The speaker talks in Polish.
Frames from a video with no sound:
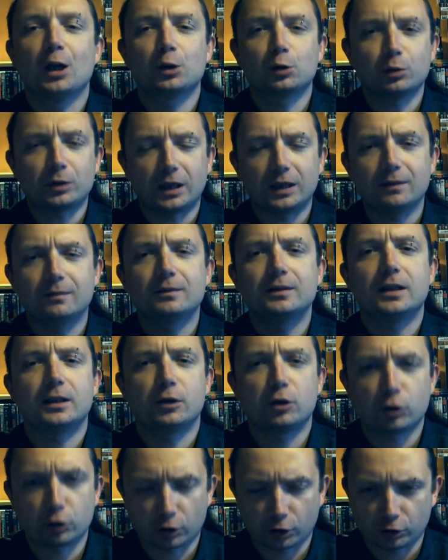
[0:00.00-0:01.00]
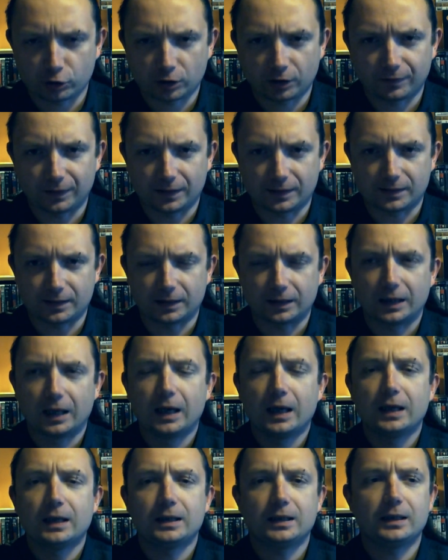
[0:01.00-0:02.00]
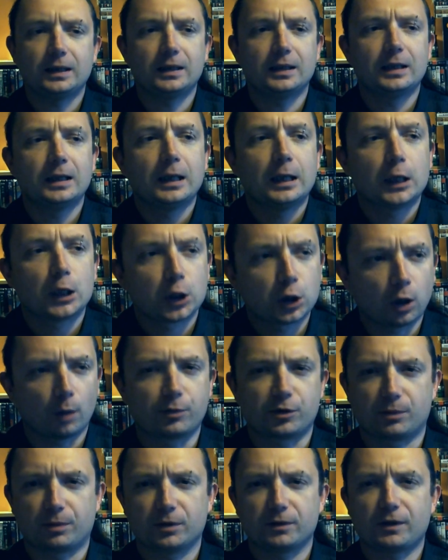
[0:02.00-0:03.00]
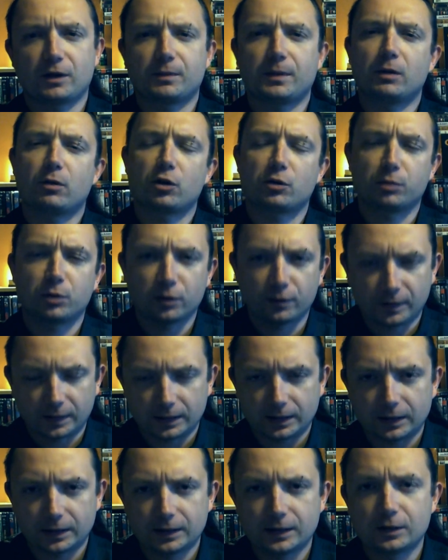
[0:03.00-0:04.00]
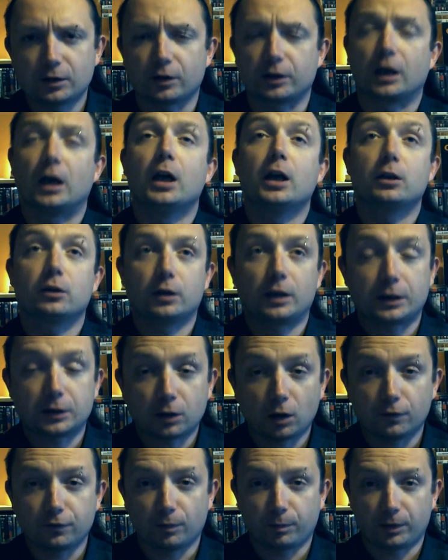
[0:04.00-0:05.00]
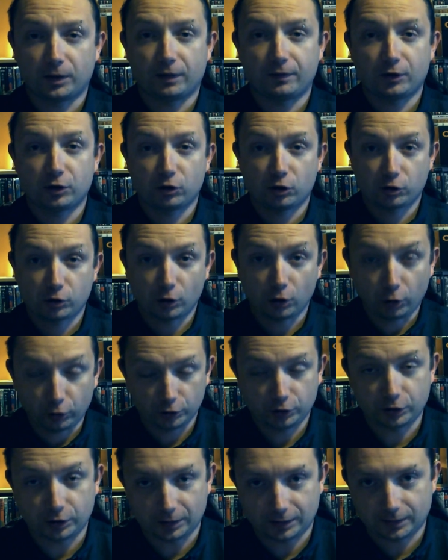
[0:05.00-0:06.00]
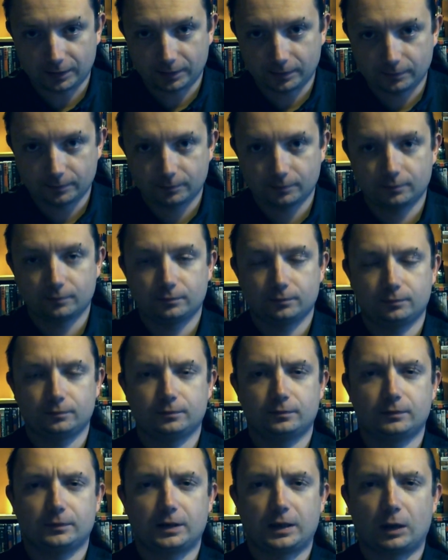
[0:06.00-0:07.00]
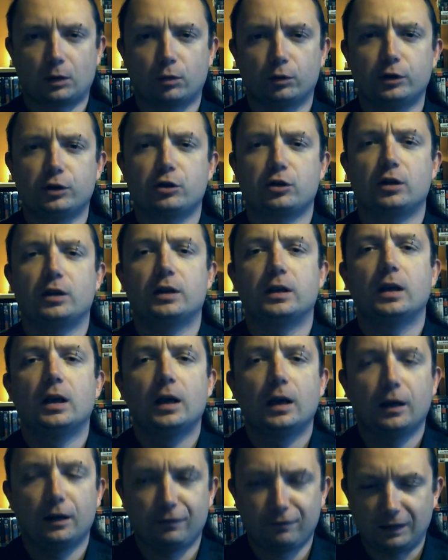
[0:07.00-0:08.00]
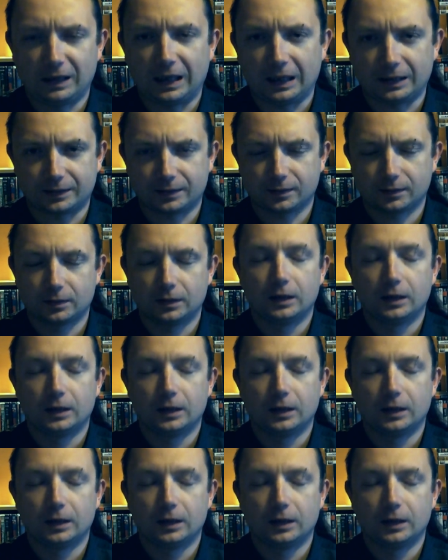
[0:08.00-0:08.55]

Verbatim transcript: Tutaj jest już troszeczkę więcej. I dobrze, ponieważ mają rozbudowane historie. Dodatkowo pojawia się jeszcze ojciec Drakuli, czyli Vlad.